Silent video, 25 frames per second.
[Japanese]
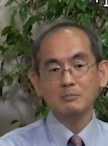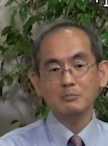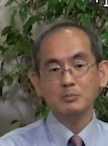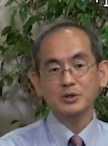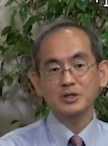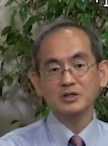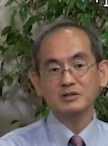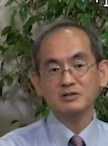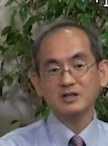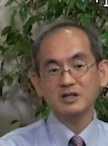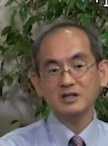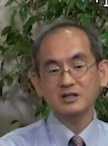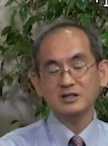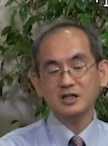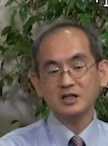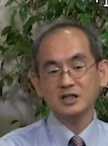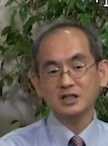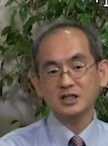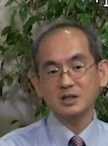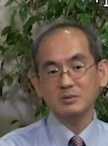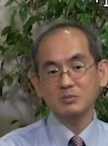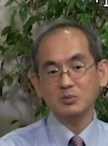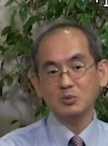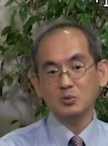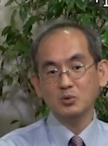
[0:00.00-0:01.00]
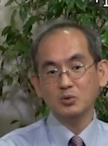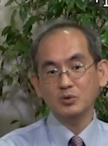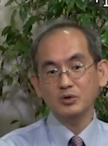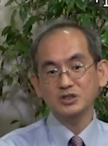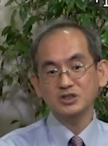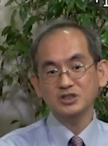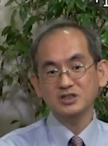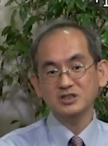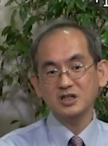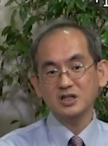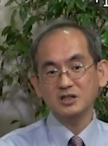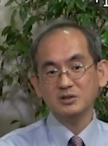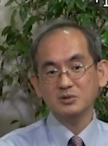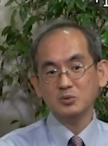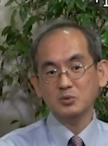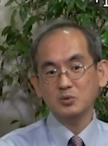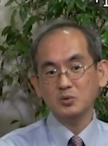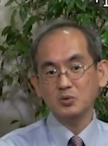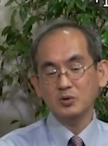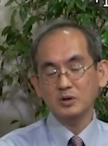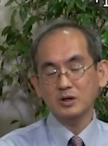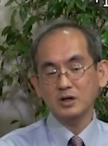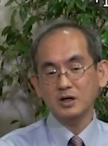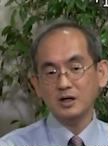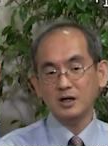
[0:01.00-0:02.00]
いくらだっても合意しないどこ
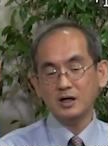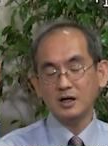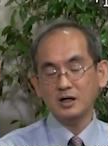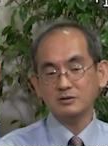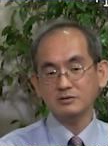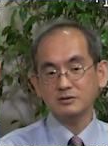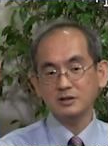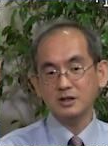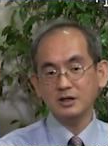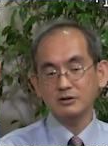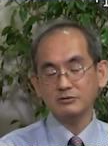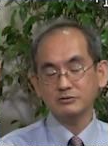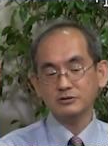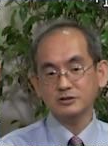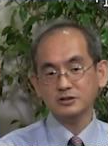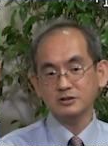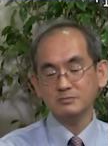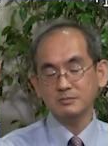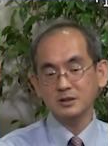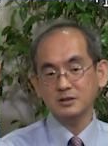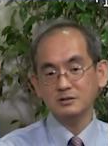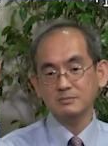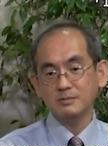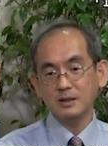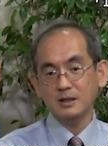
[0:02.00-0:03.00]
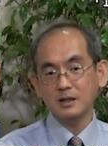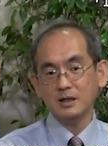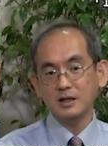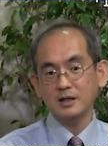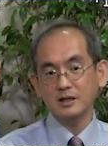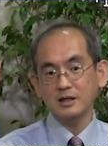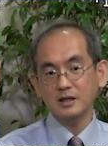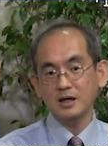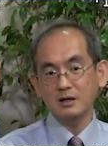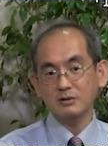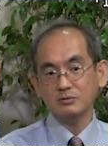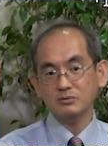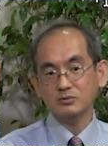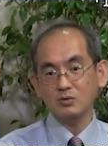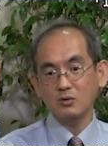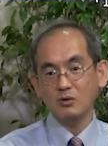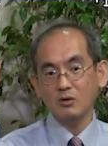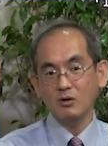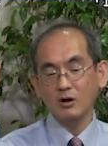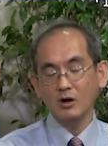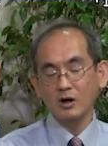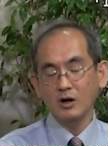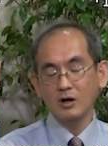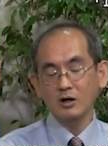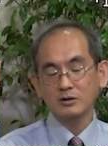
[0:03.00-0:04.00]
ろか迫害を進めるばかりであると
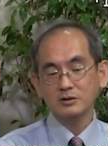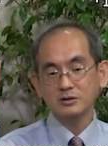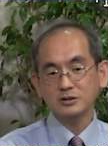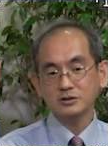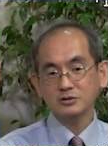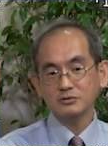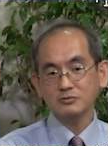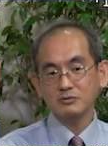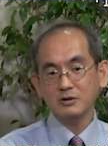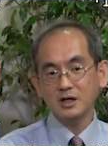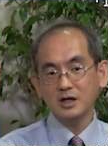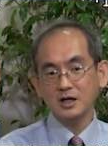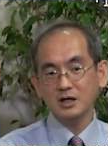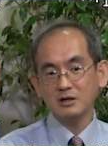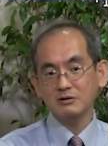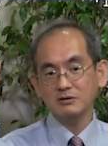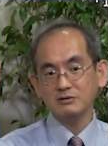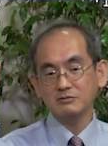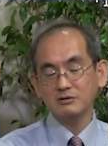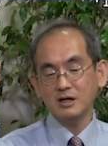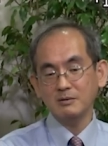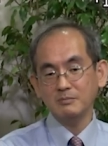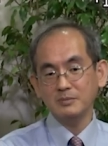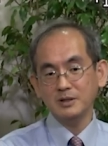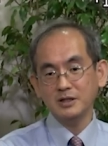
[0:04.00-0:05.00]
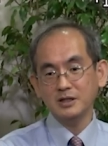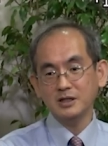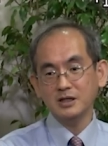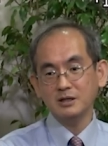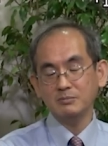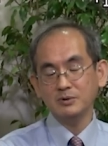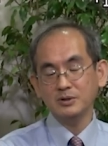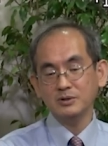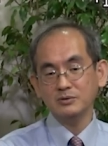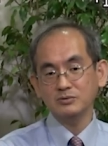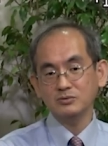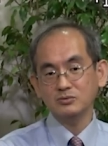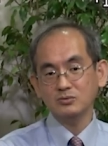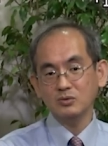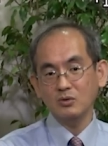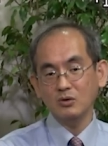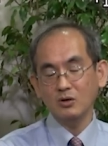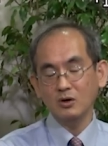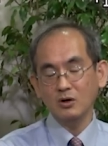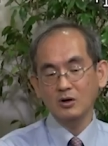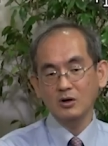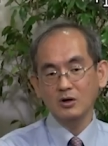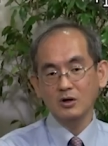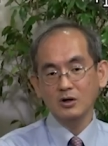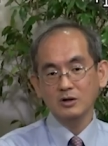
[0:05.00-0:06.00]
でその背後にはアメリカもいると
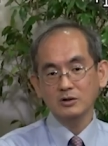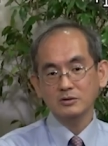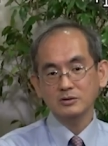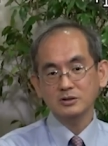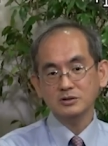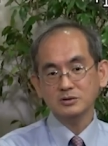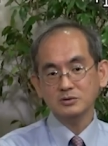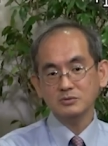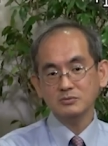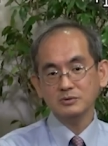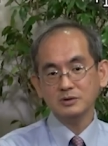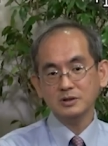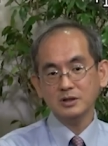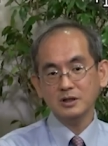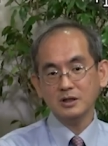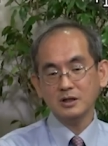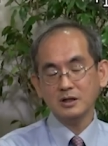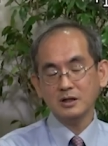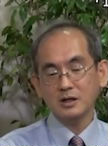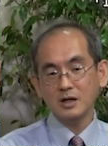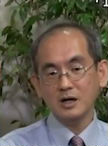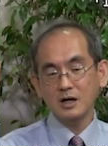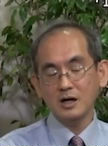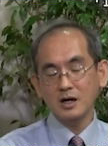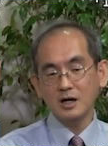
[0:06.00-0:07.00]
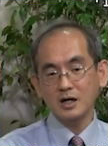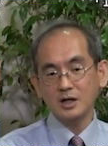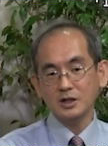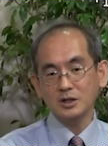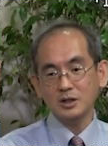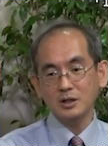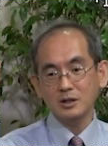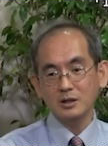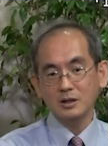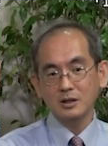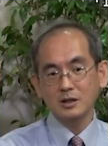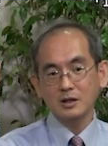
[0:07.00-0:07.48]
でその結果、